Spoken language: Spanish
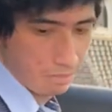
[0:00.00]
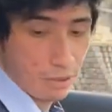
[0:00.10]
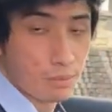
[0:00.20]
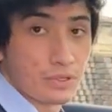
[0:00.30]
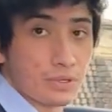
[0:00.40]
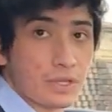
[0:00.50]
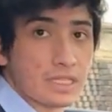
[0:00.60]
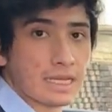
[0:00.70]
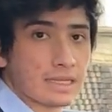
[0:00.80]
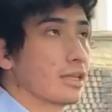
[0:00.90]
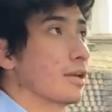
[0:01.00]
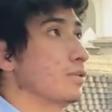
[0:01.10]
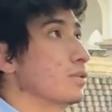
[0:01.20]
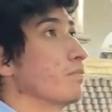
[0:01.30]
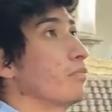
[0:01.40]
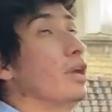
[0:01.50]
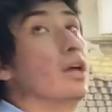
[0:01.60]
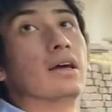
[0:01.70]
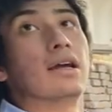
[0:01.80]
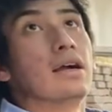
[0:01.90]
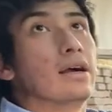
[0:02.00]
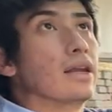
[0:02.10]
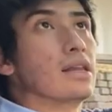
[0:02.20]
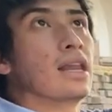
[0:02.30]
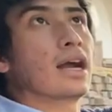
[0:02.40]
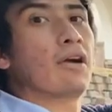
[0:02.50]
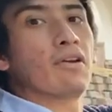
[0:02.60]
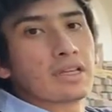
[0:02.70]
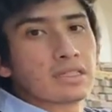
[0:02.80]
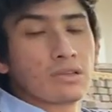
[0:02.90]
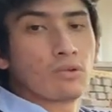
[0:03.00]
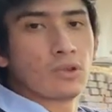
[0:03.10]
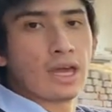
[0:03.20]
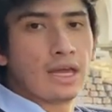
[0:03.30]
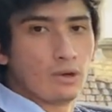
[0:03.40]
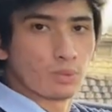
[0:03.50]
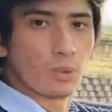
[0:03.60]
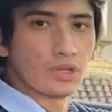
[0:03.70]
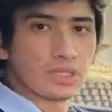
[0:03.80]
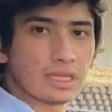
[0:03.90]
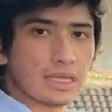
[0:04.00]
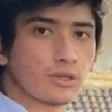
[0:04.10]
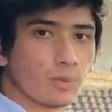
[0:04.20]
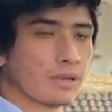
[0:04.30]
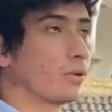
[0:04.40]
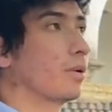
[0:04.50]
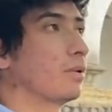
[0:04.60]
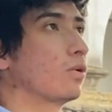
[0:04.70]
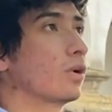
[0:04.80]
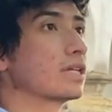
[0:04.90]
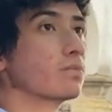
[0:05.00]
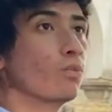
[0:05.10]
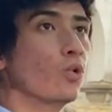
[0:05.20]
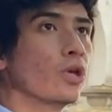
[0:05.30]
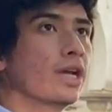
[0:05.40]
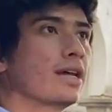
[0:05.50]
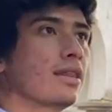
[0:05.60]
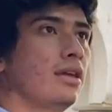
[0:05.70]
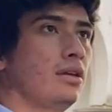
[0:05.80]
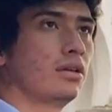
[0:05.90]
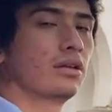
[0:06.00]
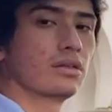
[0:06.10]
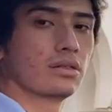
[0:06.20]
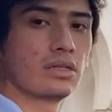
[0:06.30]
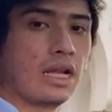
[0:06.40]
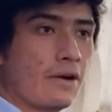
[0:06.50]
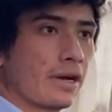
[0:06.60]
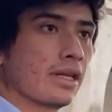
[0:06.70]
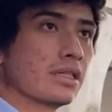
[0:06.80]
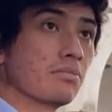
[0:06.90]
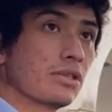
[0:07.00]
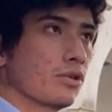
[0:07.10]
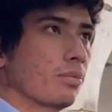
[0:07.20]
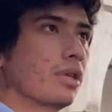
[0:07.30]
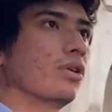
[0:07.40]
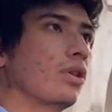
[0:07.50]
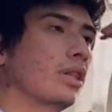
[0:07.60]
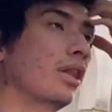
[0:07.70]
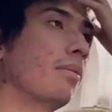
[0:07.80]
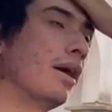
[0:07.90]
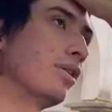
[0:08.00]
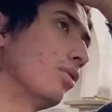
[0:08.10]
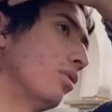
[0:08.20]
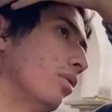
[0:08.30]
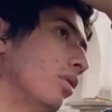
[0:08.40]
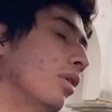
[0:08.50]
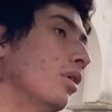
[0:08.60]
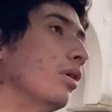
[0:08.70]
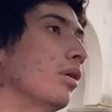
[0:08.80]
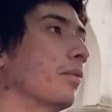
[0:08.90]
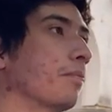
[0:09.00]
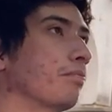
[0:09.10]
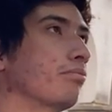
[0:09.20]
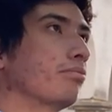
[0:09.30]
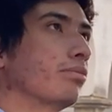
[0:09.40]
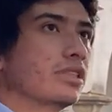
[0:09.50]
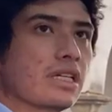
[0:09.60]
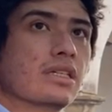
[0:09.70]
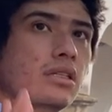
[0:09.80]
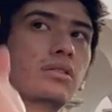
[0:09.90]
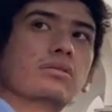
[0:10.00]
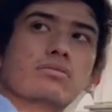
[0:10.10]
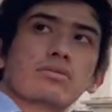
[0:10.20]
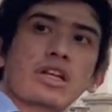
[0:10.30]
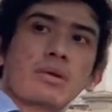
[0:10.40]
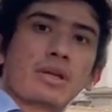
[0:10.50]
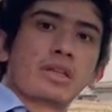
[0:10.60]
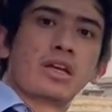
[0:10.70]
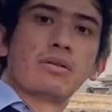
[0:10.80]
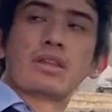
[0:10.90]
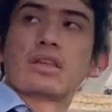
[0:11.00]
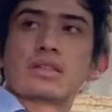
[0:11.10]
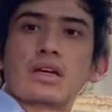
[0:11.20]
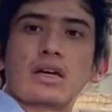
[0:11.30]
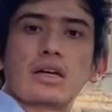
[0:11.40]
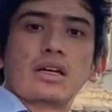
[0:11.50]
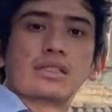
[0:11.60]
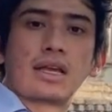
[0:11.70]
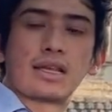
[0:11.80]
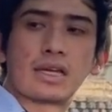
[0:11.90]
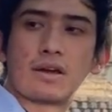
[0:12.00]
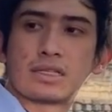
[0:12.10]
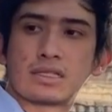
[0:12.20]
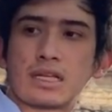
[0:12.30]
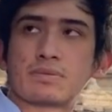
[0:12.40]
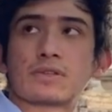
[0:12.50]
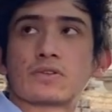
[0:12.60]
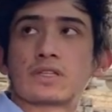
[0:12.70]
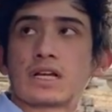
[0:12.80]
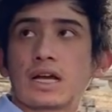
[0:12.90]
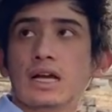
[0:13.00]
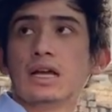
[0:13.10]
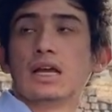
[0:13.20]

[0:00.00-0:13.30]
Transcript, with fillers: pero pues aún así la tenemos. La cabina está inundada de luz por este techo panorámico que es muy grande. La verdad me sorprendió el tamaño pues que sí es, llega prácticamente hasta, hasta las cabezas de las personas de acá.